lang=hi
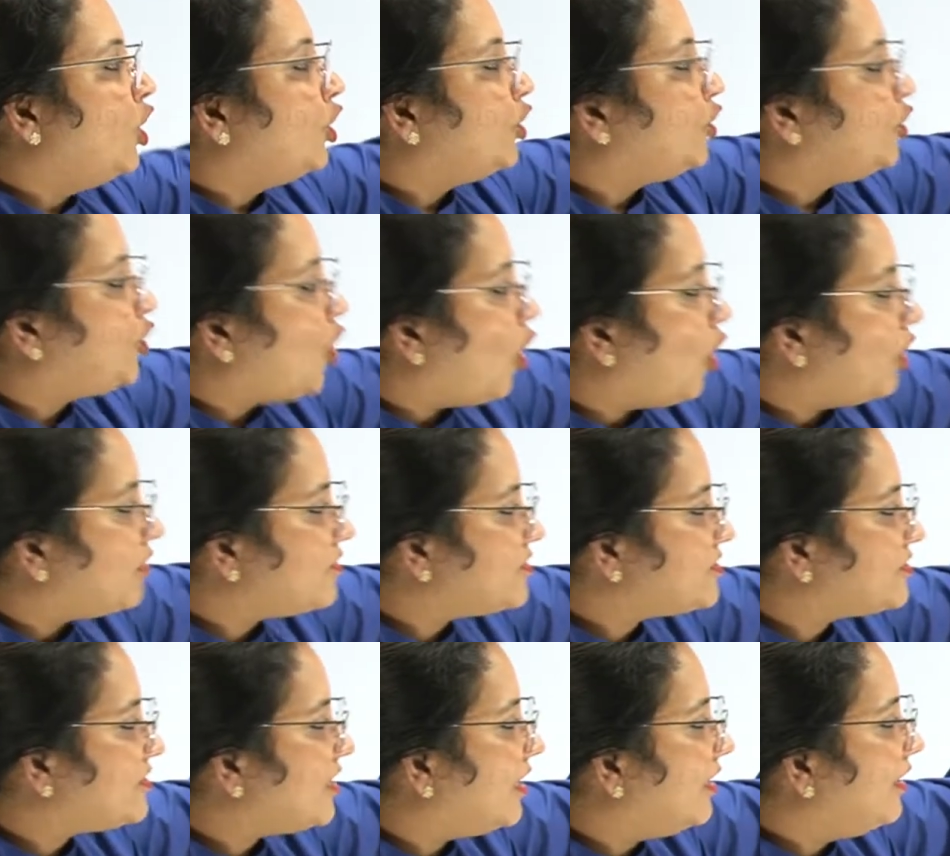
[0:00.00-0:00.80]

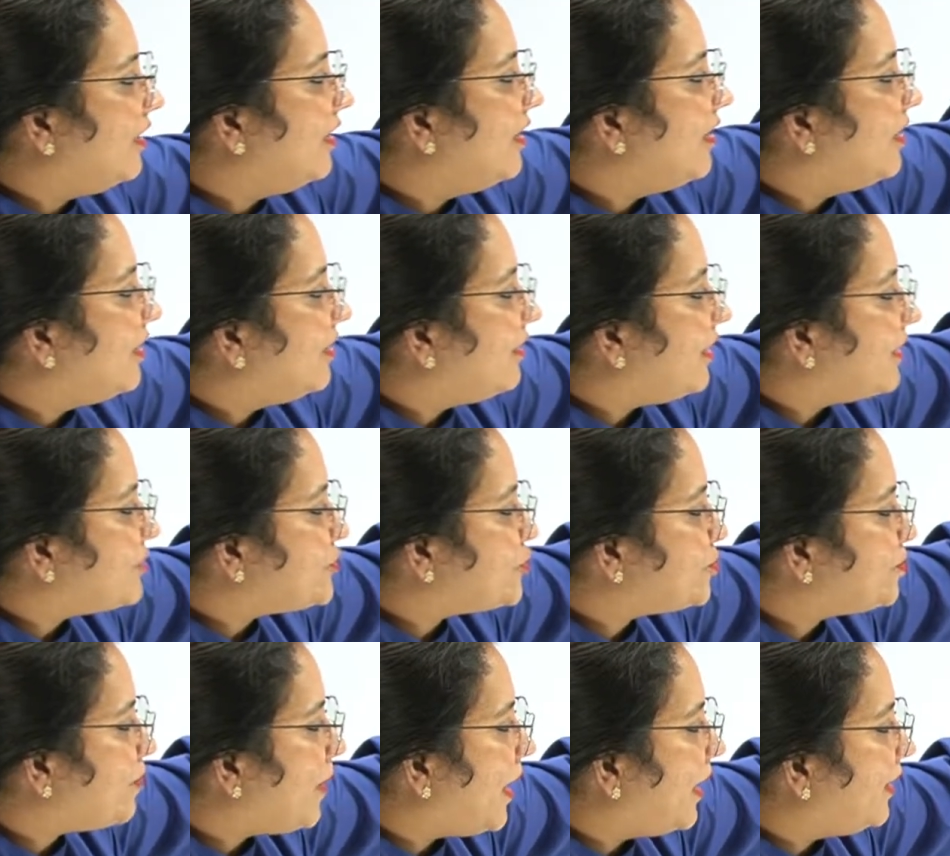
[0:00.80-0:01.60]

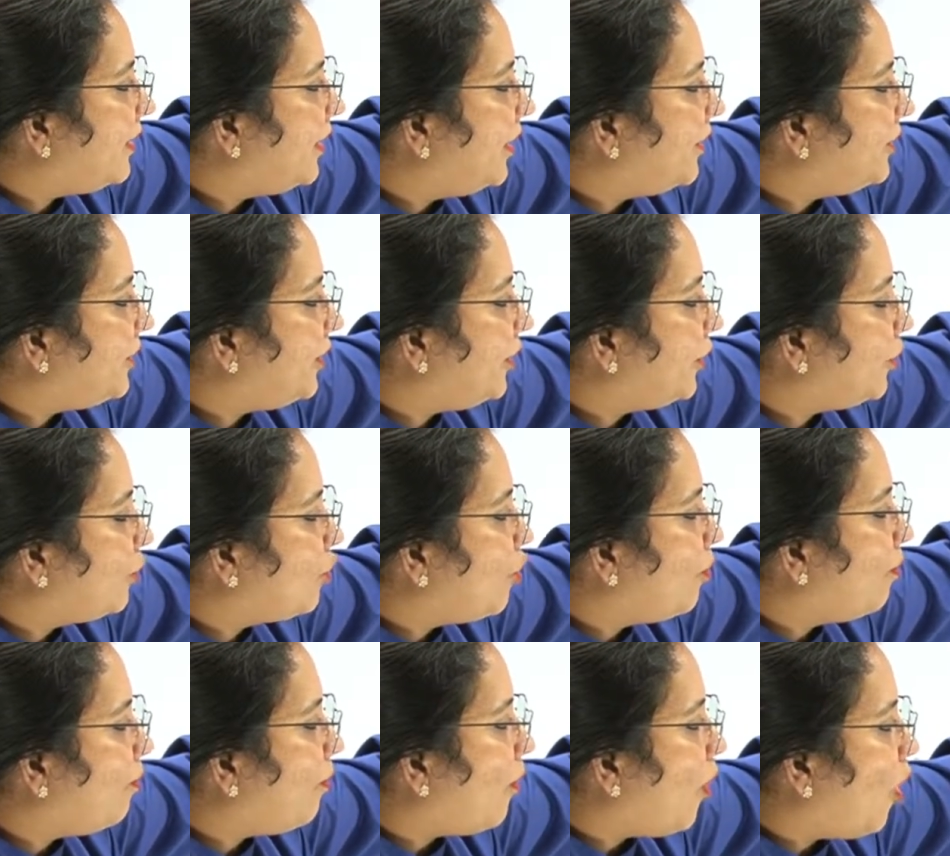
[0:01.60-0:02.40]
रेस्पायरेटरी
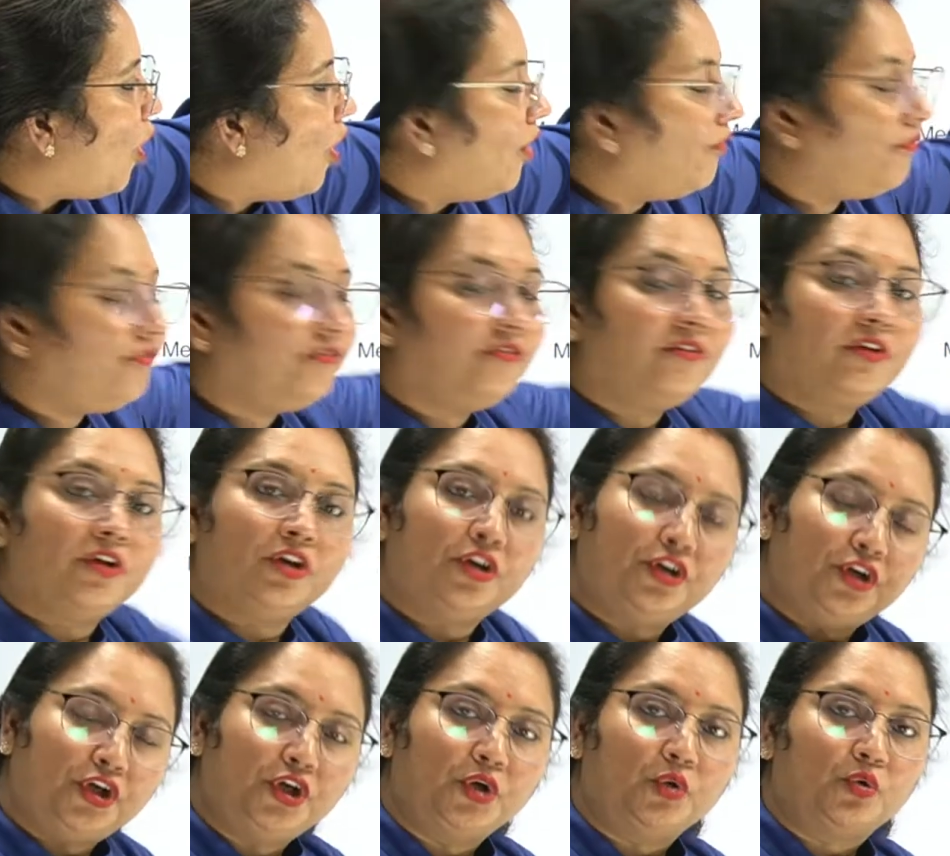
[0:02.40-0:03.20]
ग्रुप ऑफ
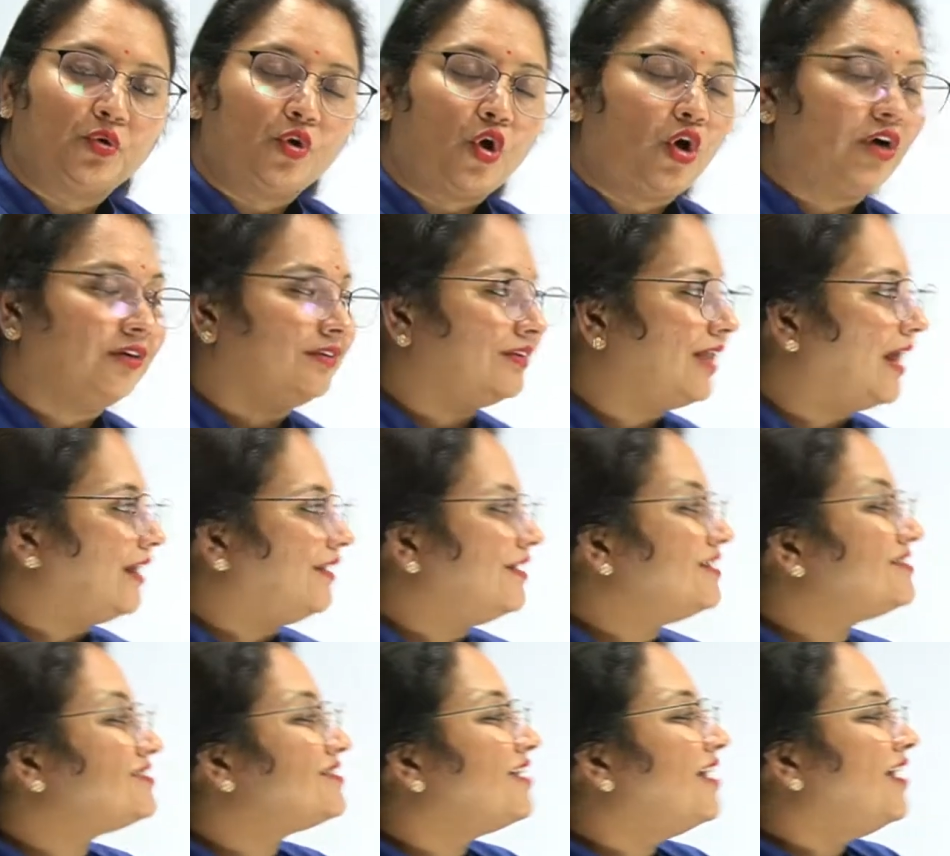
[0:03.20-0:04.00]
न्यूरोन दैट
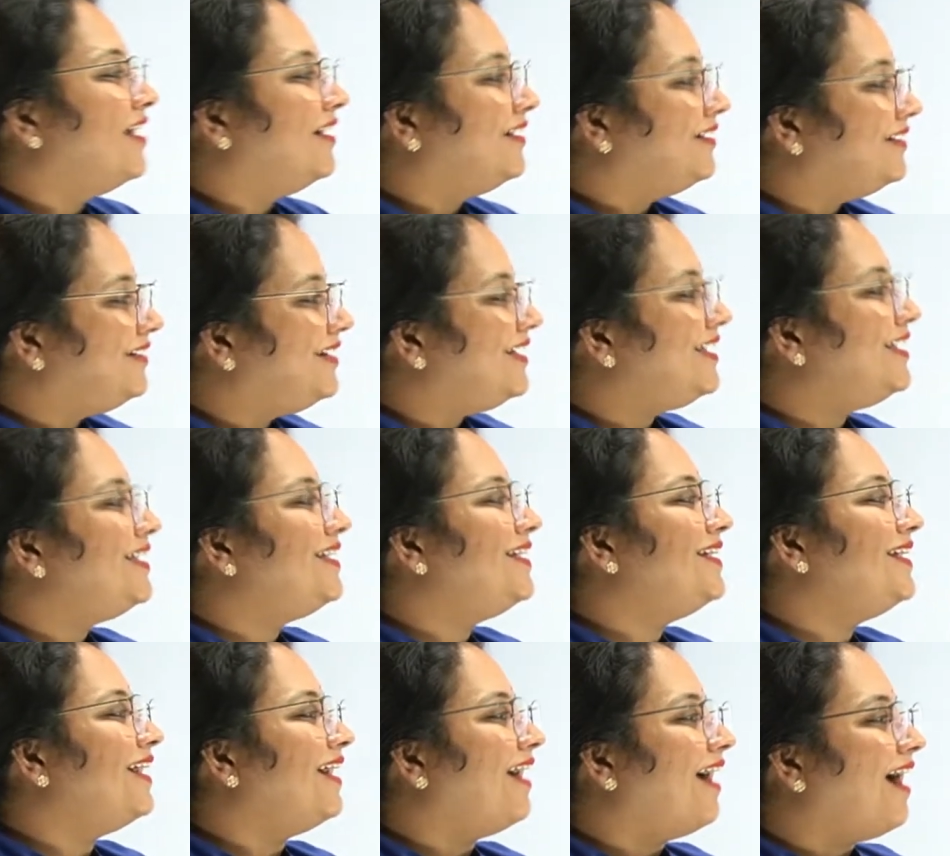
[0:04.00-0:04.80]
इज
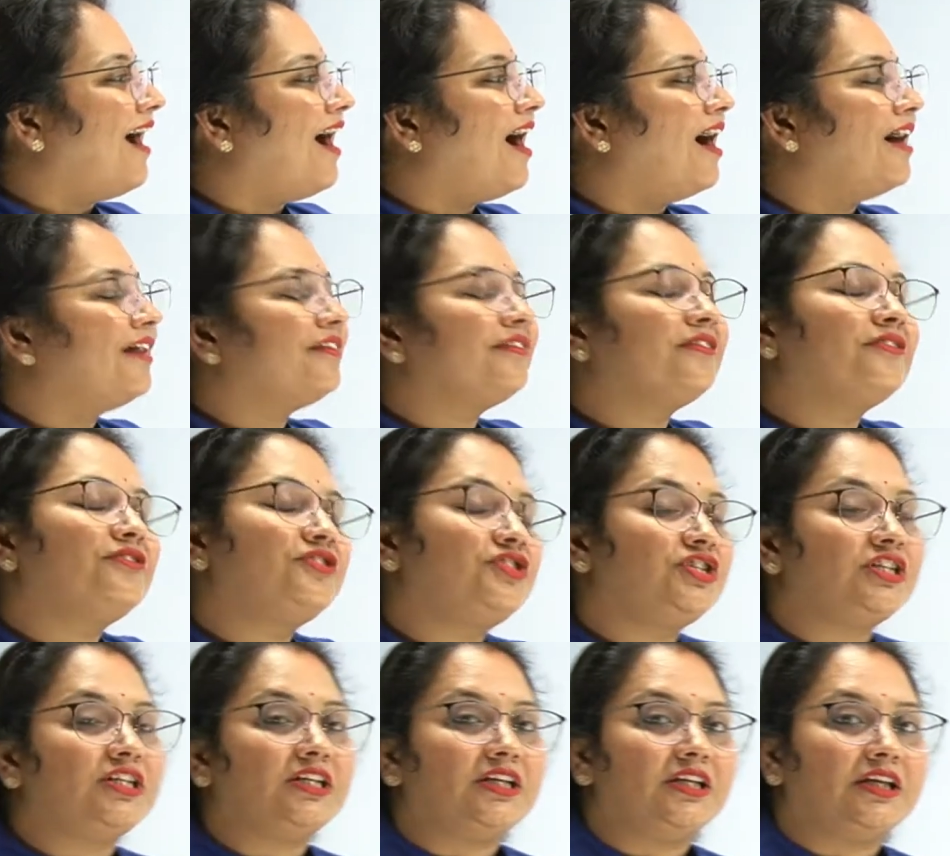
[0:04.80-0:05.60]
डी आर
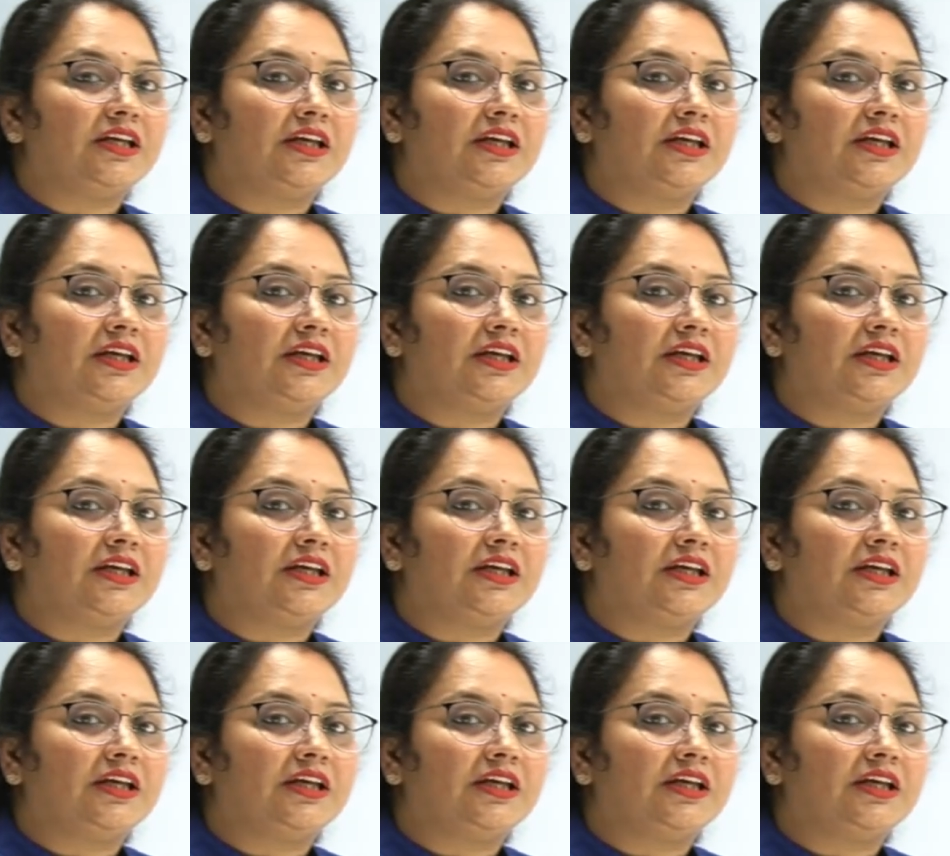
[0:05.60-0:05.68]
जी